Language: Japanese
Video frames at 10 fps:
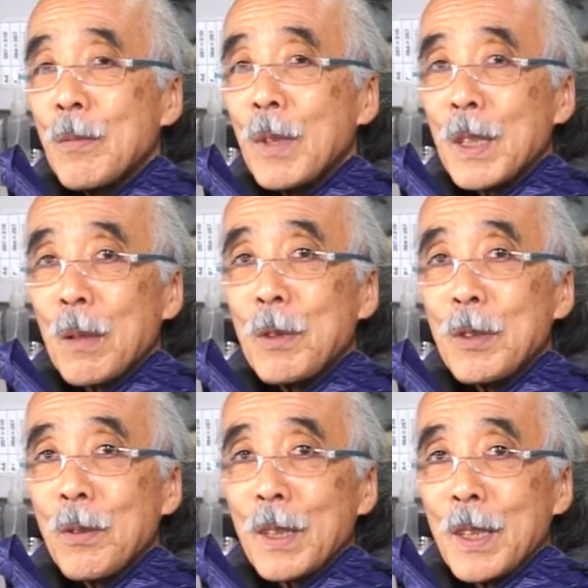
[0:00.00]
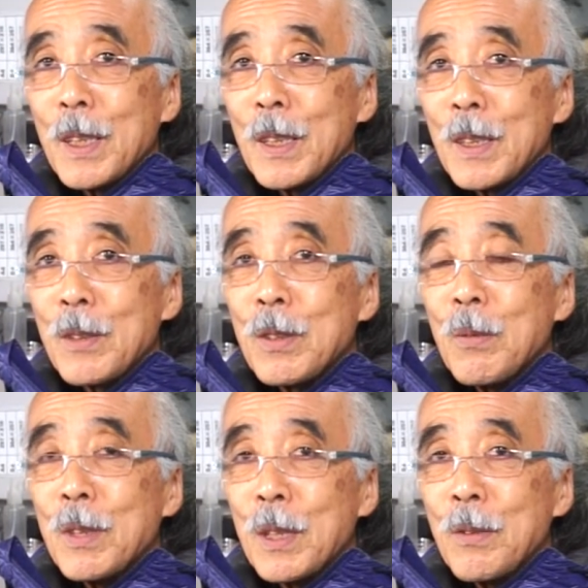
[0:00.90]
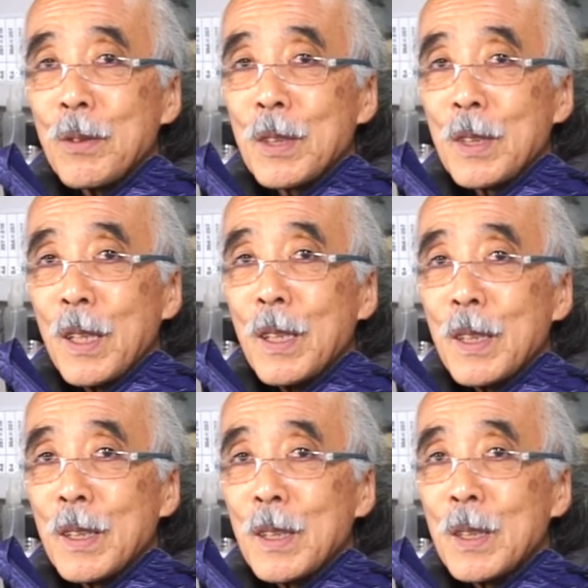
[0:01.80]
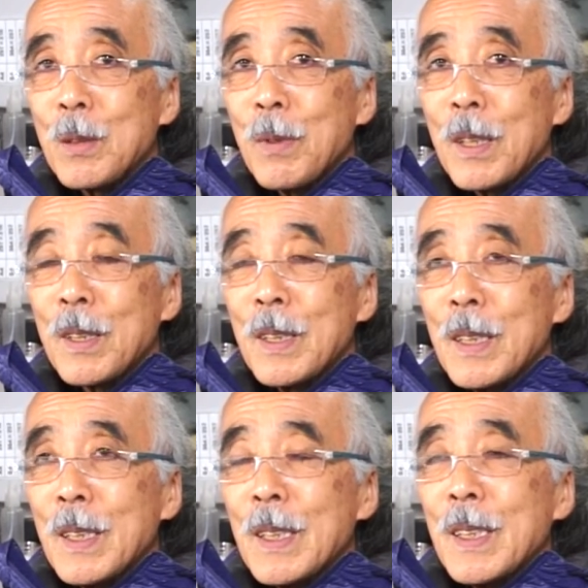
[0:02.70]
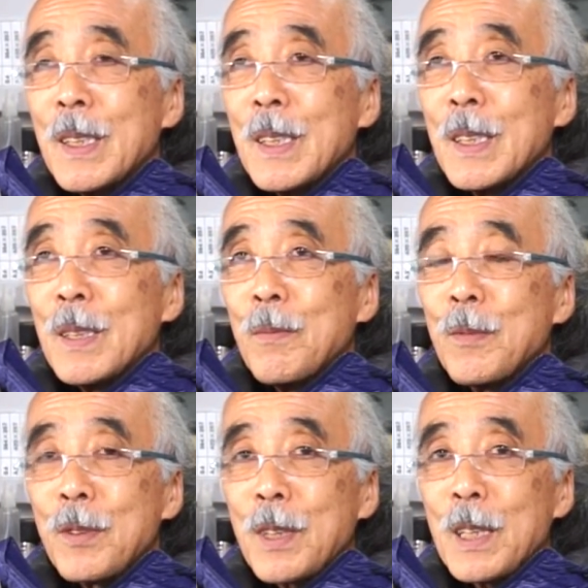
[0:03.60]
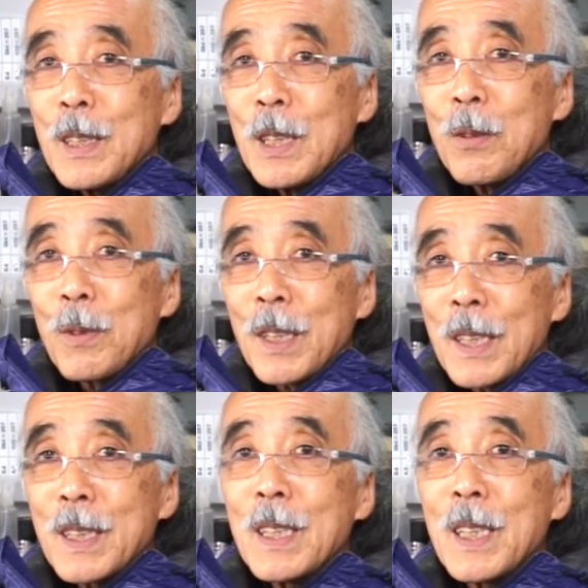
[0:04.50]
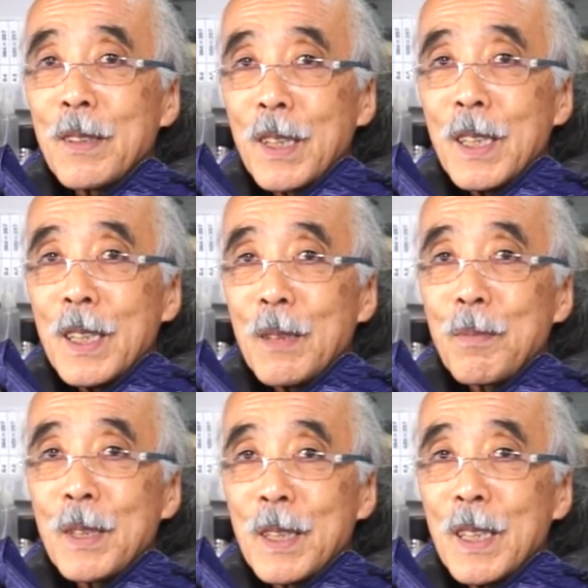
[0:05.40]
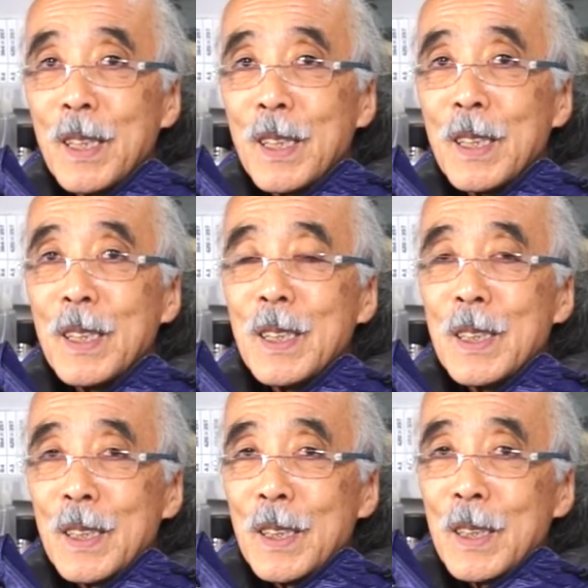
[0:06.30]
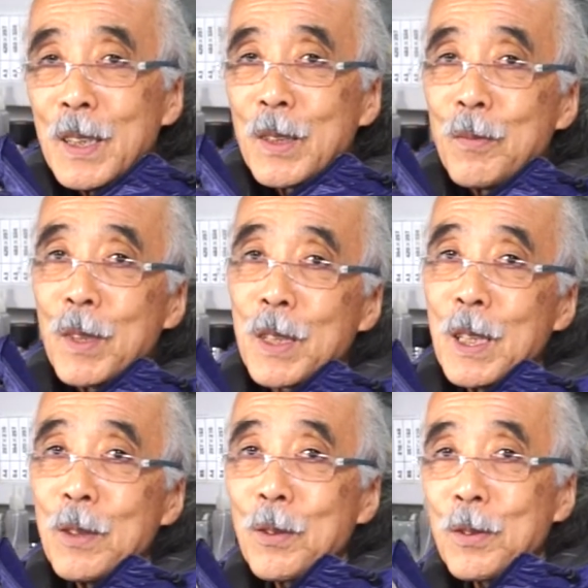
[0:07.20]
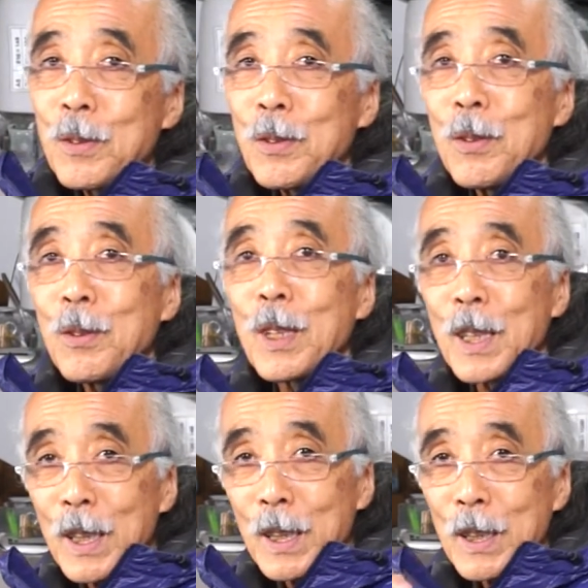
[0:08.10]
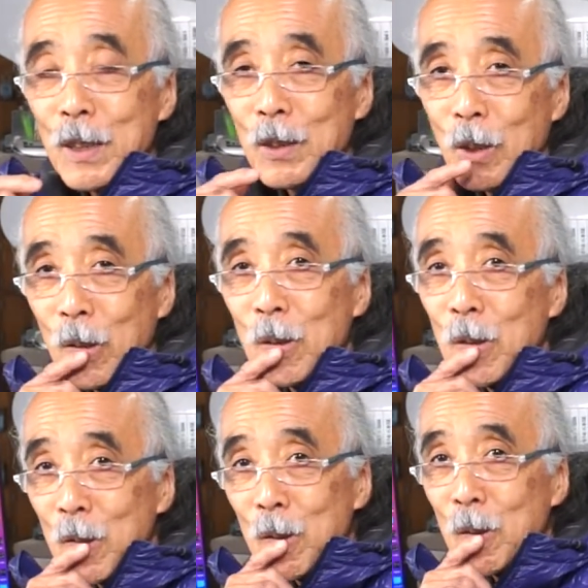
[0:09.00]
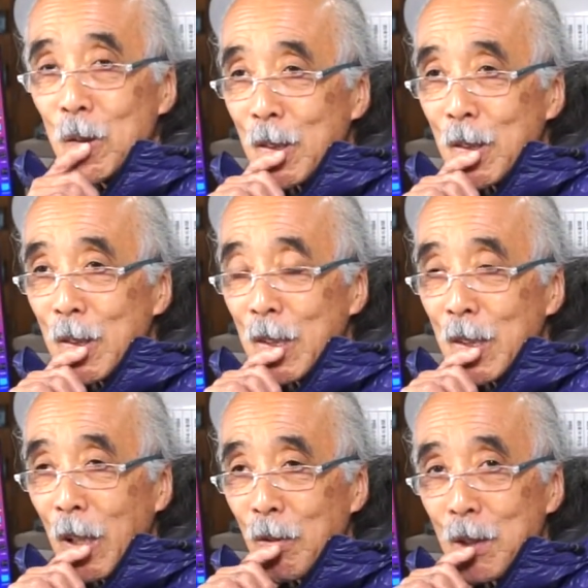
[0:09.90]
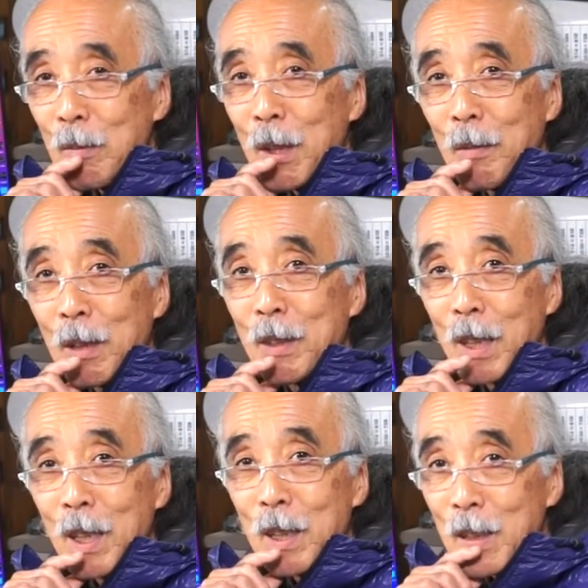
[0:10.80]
まあやめるのはねいつでもできるしね一番難しいけども簡単だよねやっぱりね、まあ、継続するというのはね本当楽しみでもあるかな